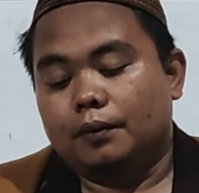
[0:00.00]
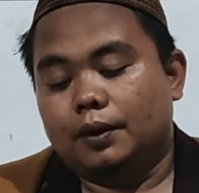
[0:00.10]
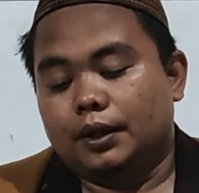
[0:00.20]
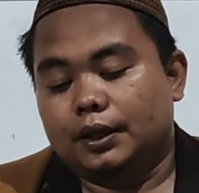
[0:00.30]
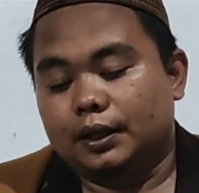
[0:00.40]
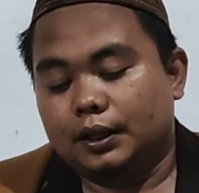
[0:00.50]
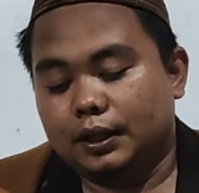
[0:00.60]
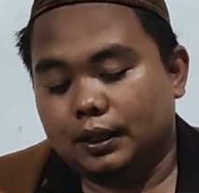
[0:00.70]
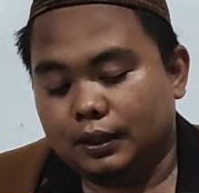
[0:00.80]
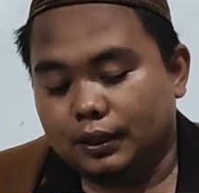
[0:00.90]

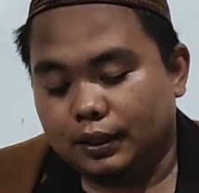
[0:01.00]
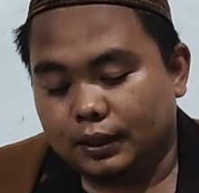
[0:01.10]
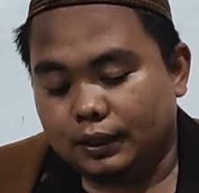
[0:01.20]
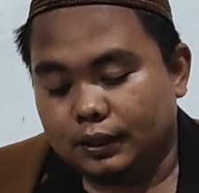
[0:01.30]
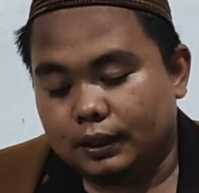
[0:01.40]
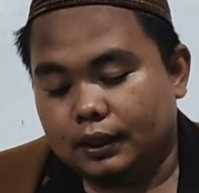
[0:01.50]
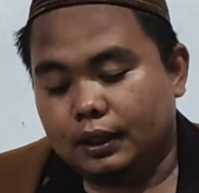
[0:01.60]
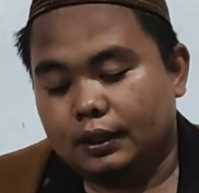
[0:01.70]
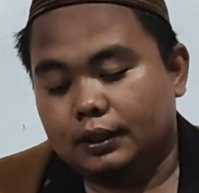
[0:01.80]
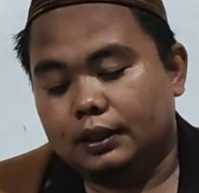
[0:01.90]
wakila dan
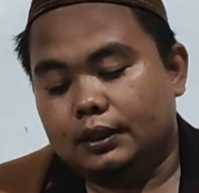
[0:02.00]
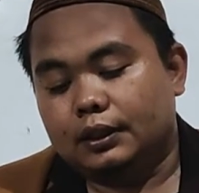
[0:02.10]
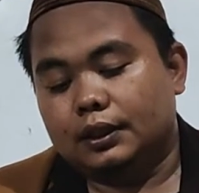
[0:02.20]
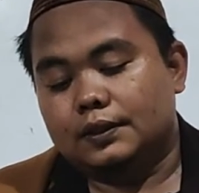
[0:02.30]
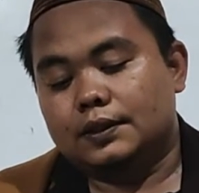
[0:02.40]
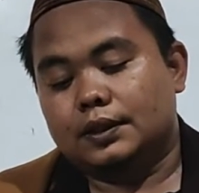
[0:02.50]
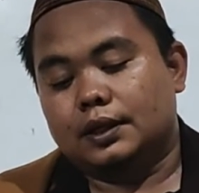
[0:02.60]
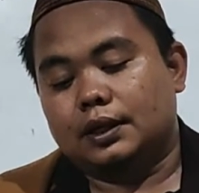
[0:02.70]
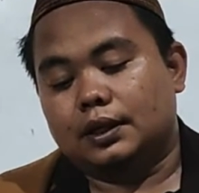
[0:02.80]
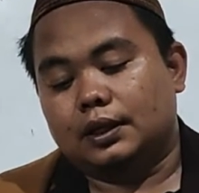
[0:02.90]
dikatakan indah
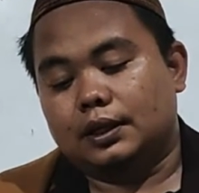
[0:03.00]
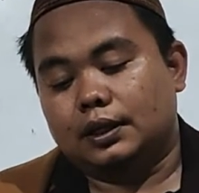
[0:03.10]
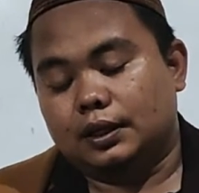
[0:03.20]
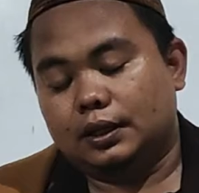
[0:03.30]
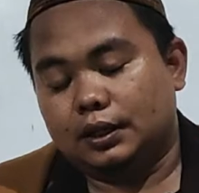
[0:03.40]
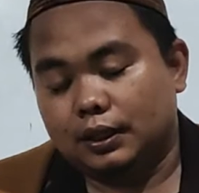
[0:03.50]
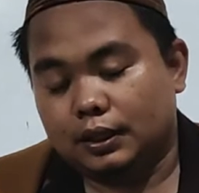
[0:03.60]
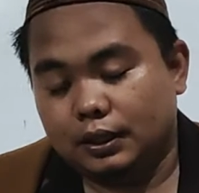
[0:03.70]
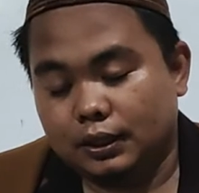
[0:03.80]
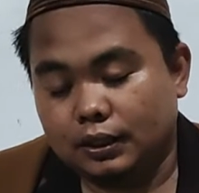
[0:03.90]
sahari
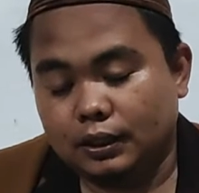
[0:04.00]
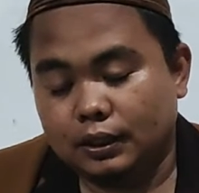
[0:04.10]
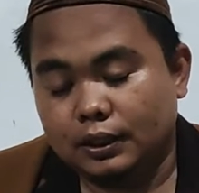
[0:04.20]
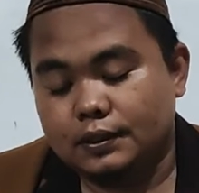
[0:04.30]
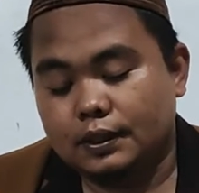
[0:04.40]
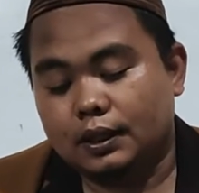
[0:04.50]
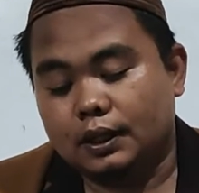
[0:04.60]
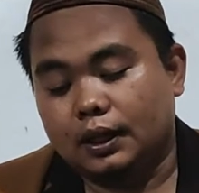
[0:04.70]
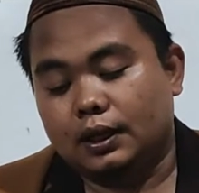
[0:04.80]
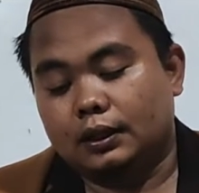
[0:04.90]
indah
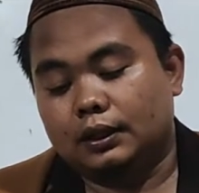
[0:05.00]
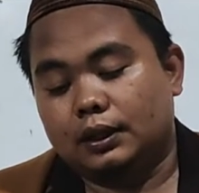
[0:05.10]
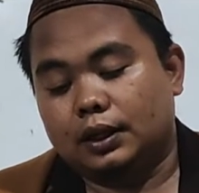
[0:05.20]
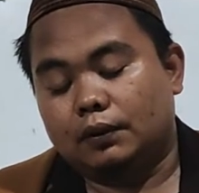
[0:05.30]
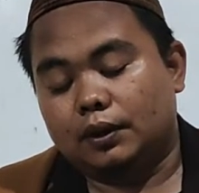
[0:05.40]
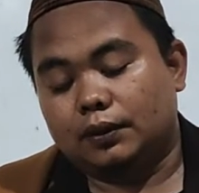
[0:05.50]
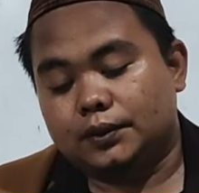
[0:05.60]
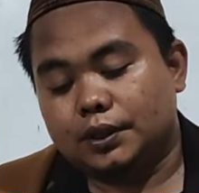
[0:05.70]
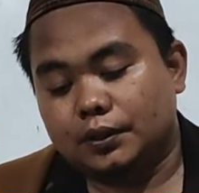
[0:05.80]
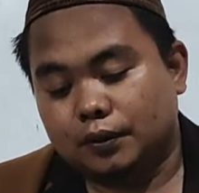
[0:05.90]
sahari ketika
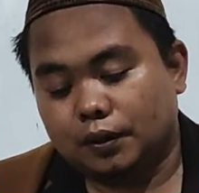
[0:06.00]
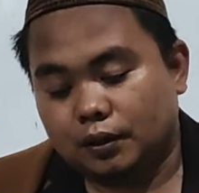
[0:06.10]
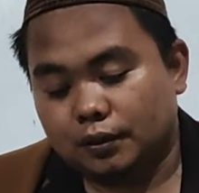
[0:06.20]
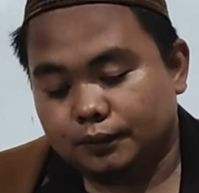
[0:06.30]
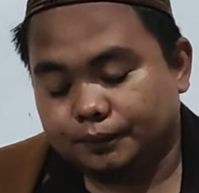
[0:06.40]
waktu sahur